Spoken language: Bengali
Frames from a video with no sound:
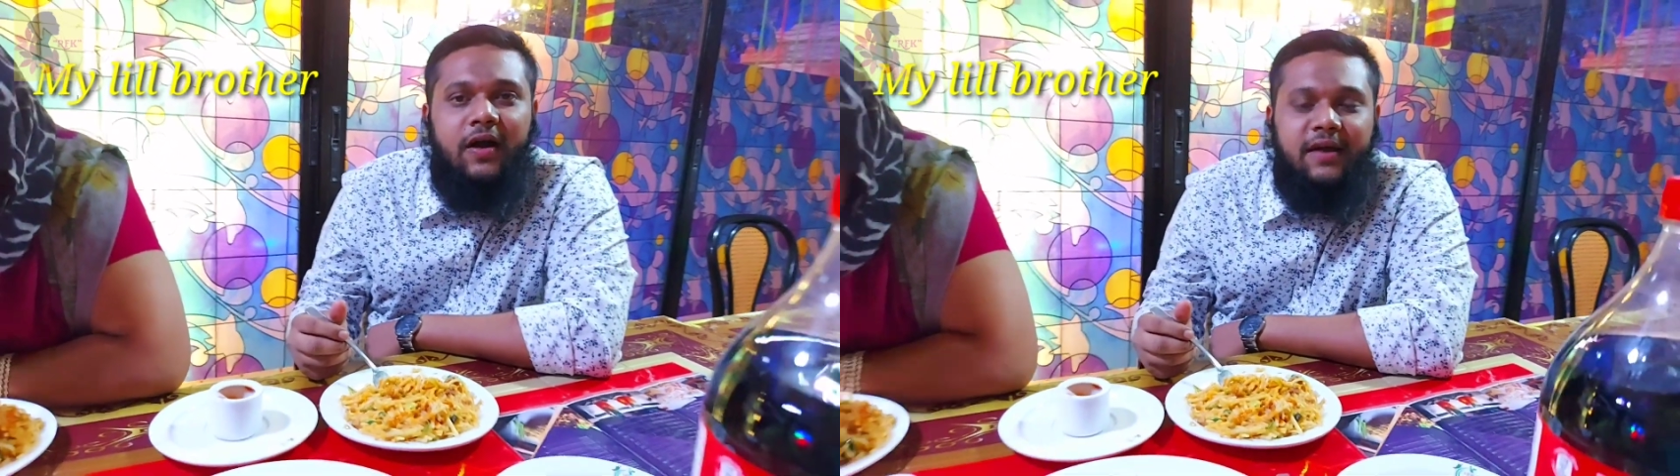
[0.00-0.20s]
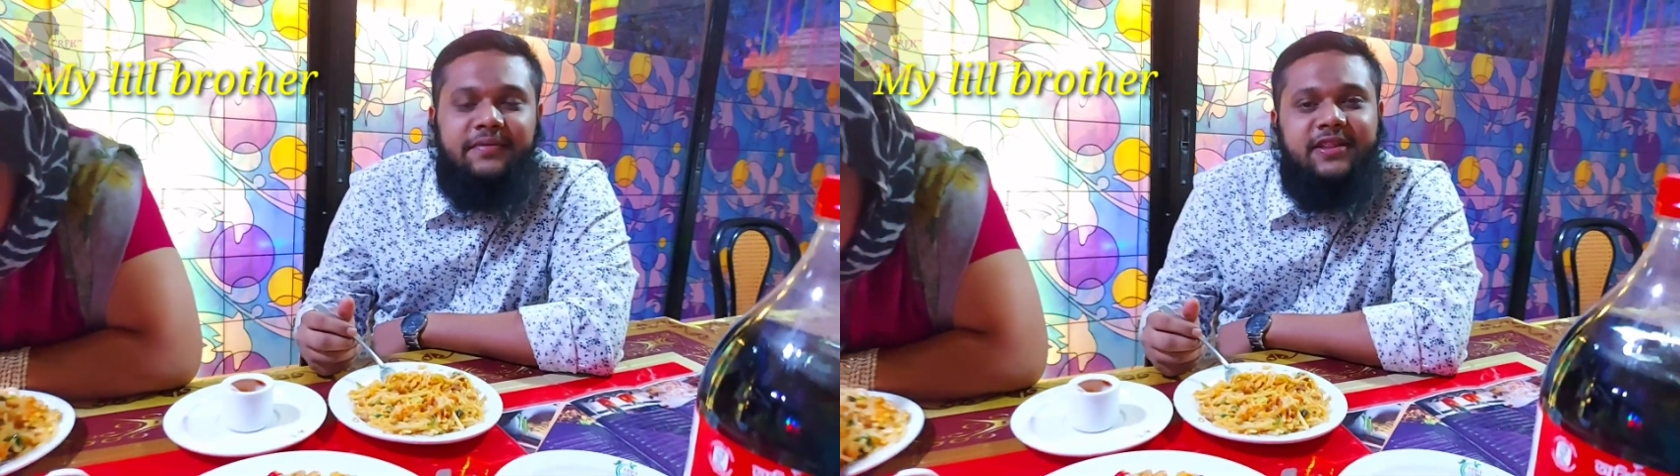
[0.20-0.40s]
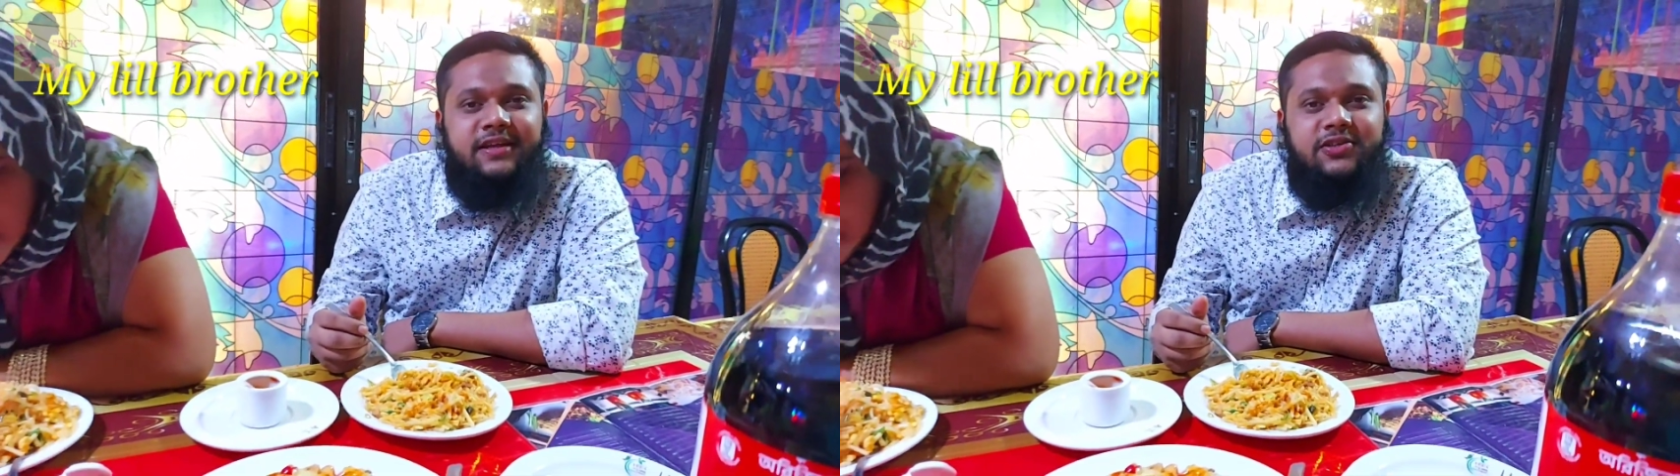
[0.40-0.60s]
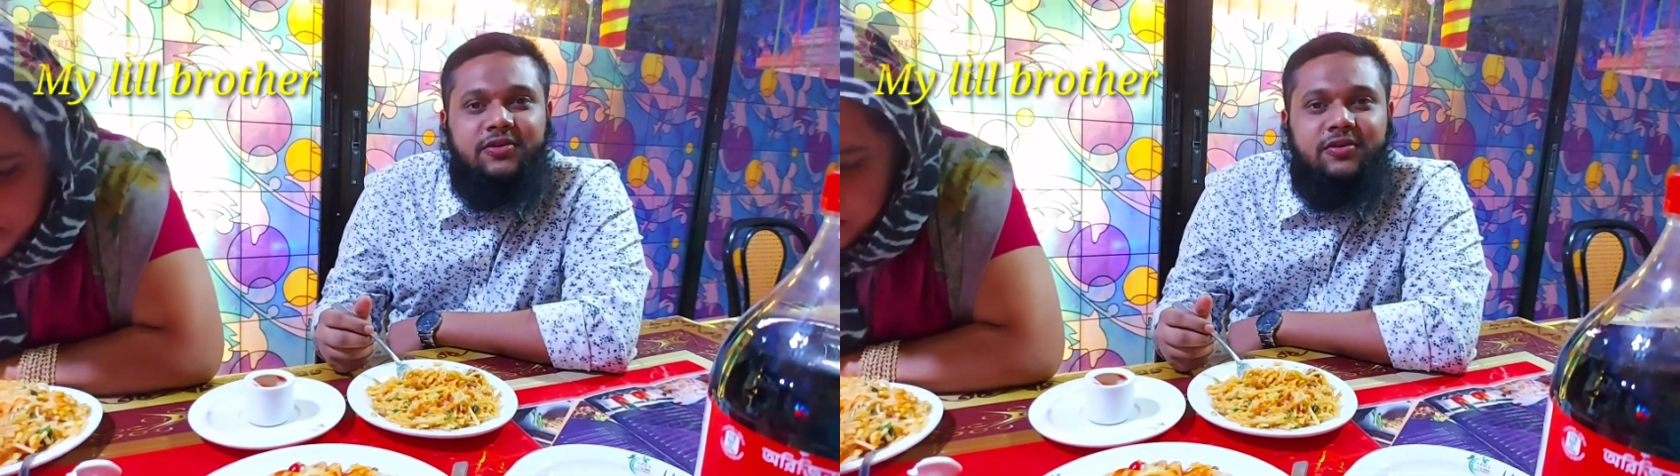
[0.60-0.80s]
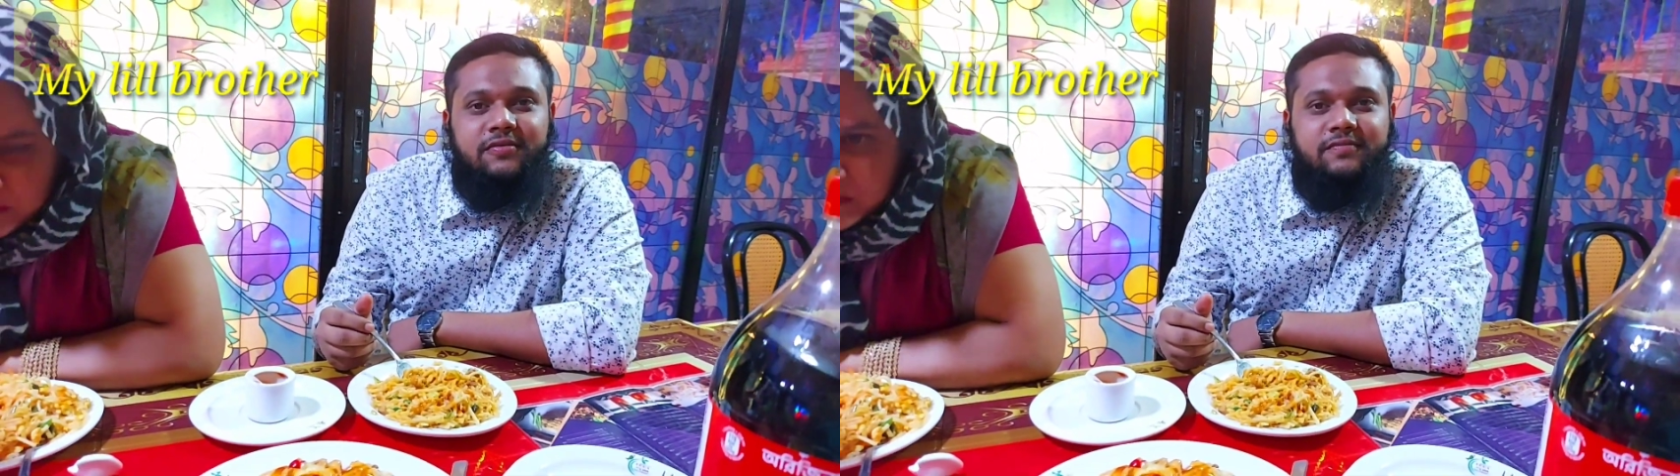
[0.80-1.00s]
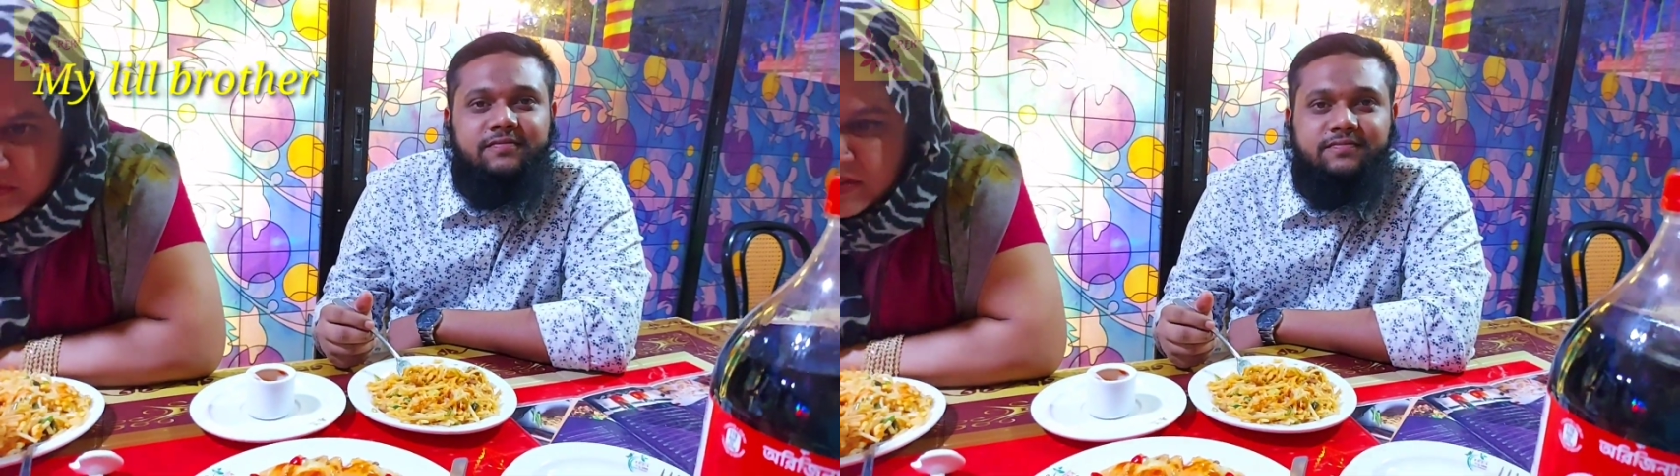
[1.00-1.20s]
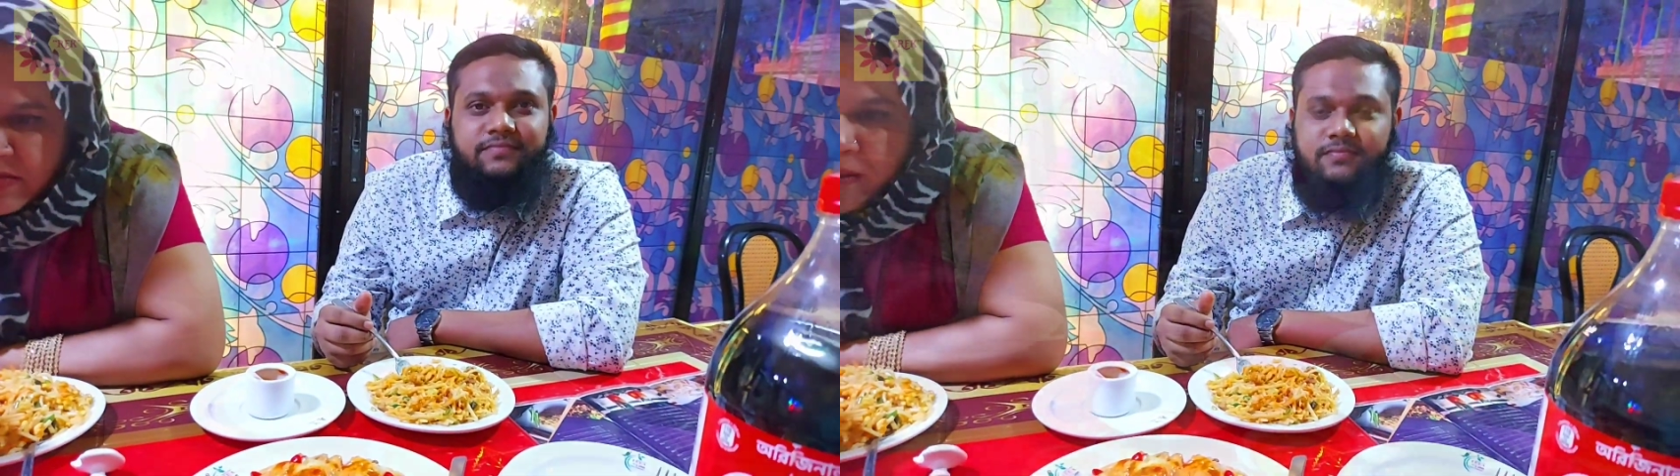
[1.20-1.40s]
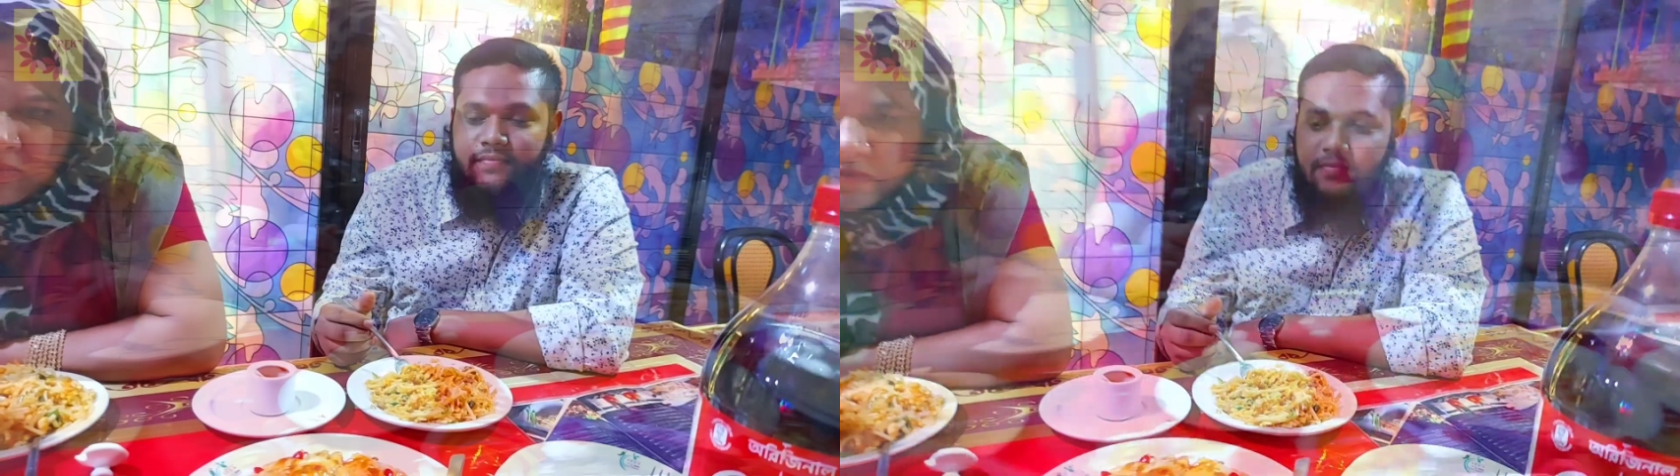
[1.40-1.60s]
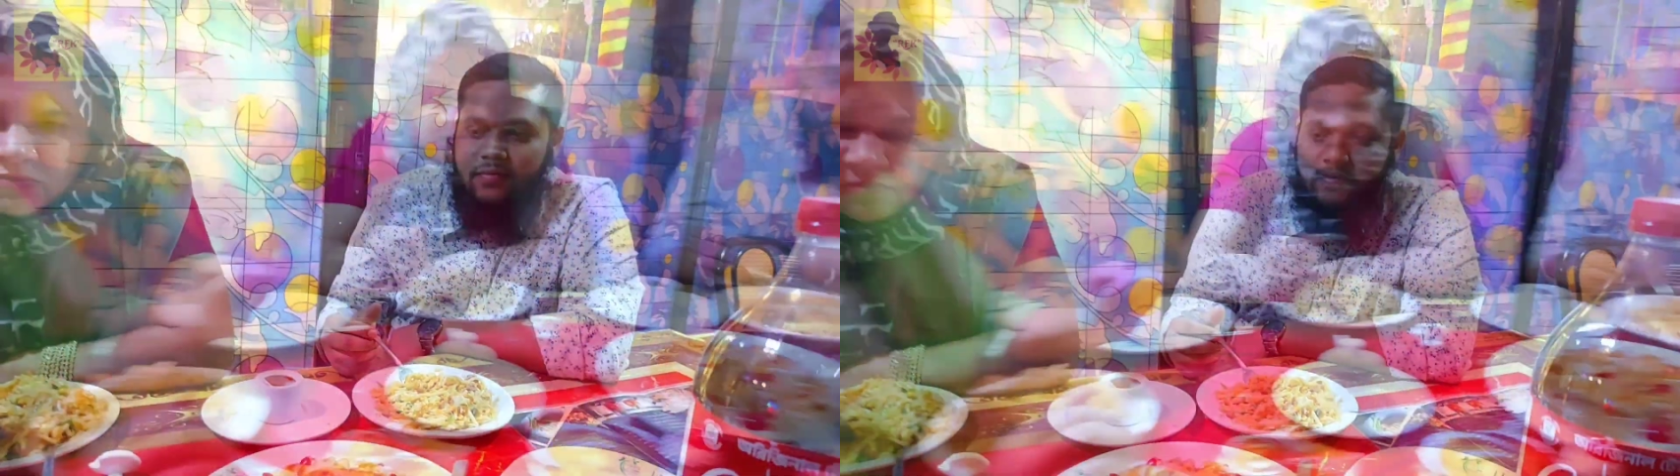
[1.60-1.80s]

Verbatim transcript: আগামী দিনের জন্য থ্যাংক